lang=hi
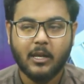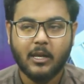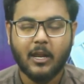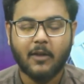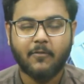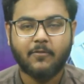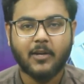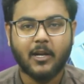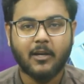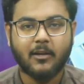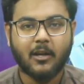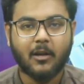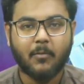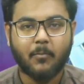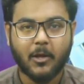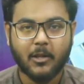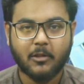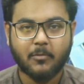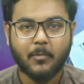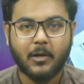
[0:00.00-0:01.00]
लेफ्ट हैंडर
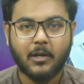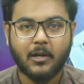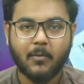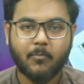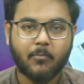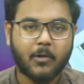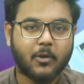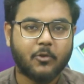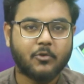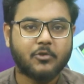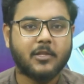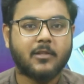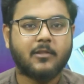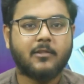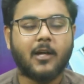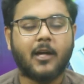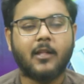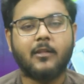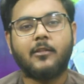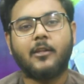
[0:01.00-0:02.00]
बैट्समैन ने
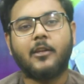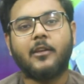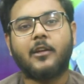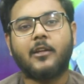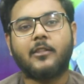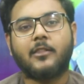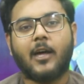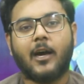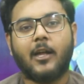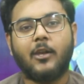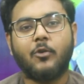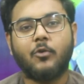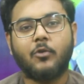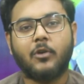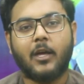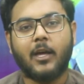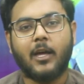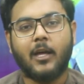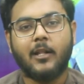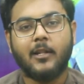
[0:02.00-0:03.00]
बलोचिस्तान से इनका
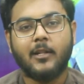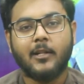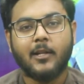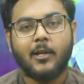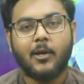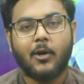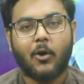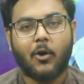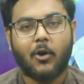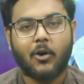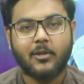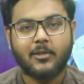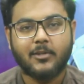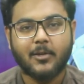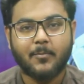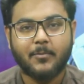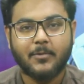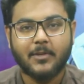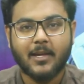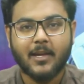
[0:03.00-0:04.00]
ताल्लुक है और
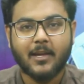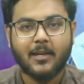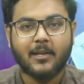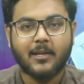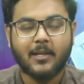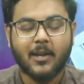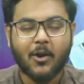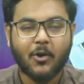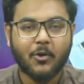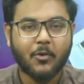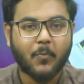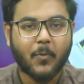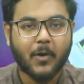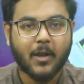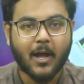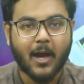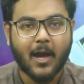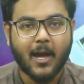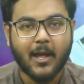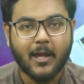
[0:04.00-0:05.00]
जब ये ग्राउंड
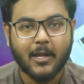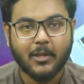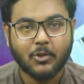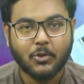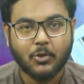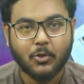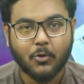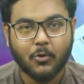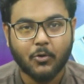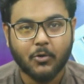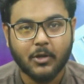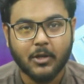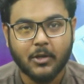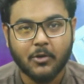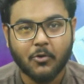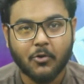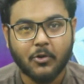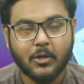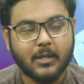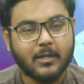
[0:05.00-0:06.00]
पर आए तो
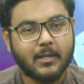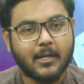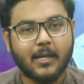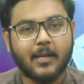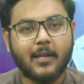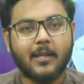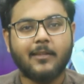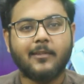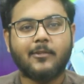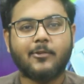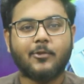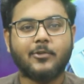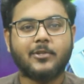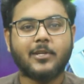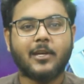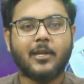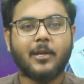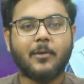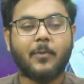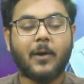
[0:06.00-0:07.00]
इन्होंने ये नहीं
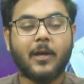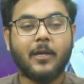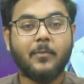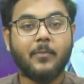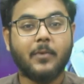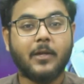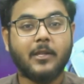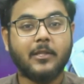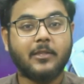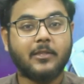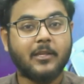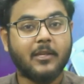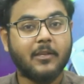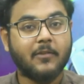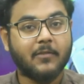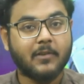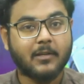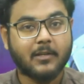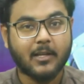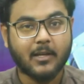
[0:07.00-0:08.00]
सोचा कि भाई मेरी तीन
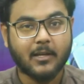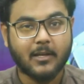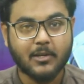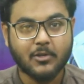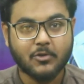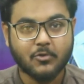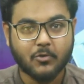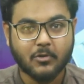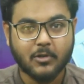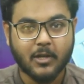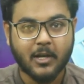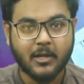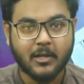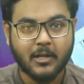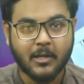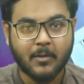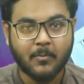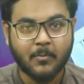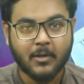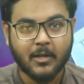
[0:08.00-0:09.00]
विकटें गिर चुकी हैं
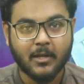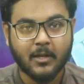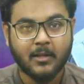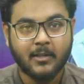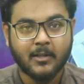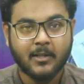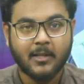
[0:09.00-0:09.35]
टीम की